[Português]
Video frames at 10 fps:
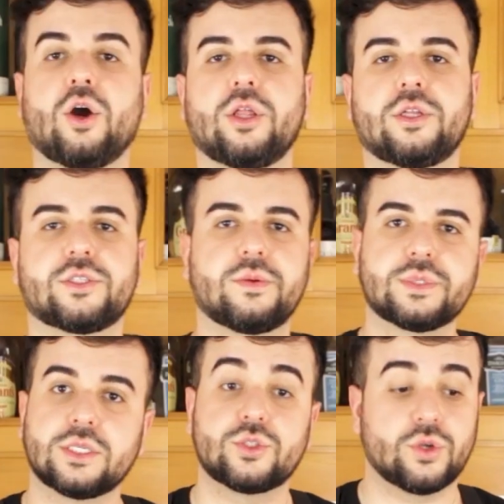Agora nós
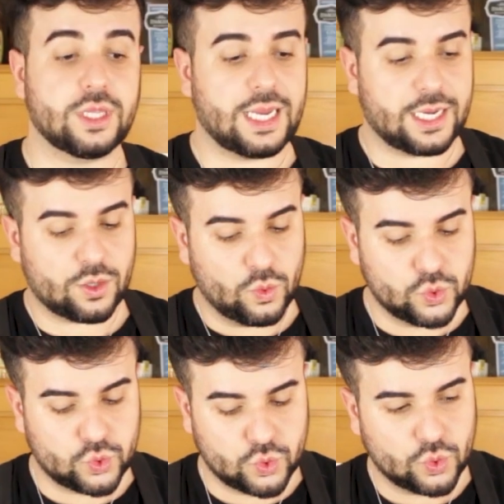vamos adicionar
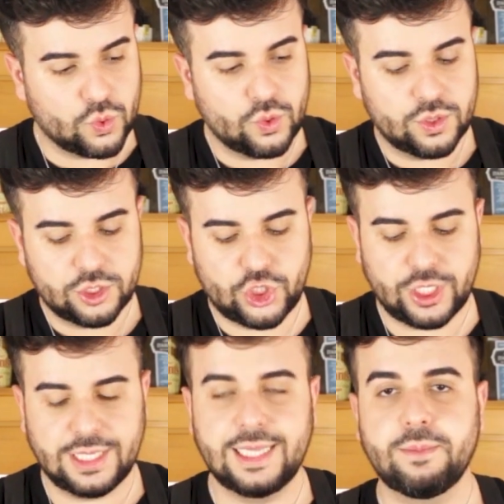o suco
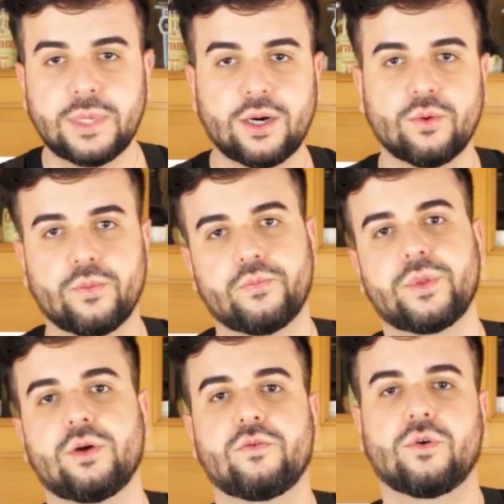de limão.
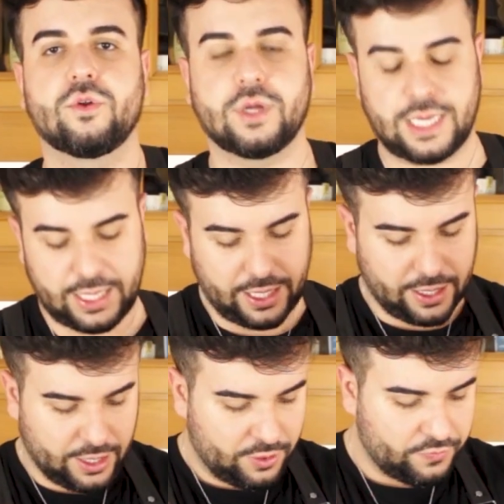Então eu vou colocar
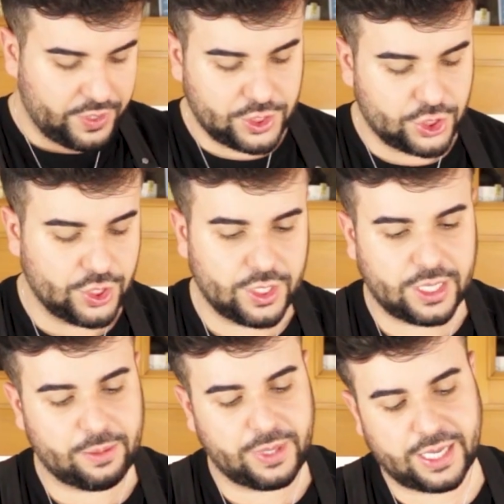aqui 20
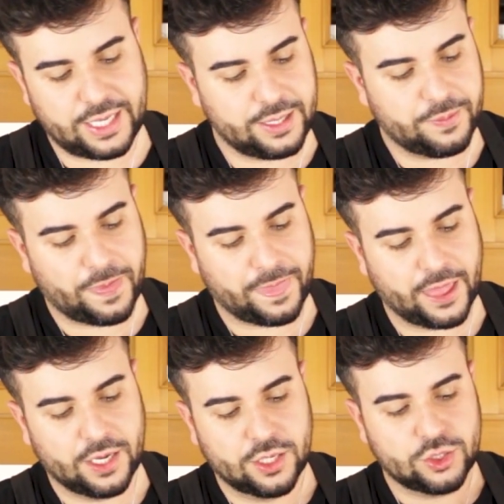ml
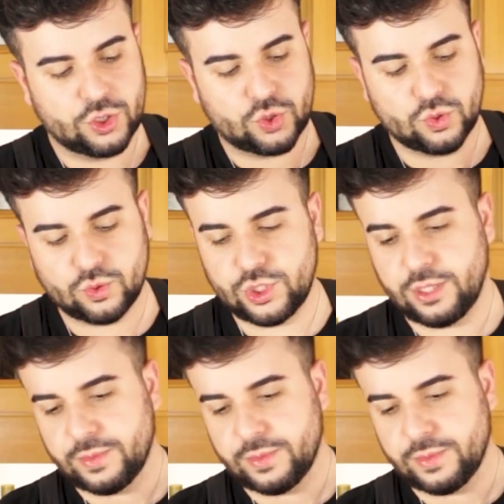de suco de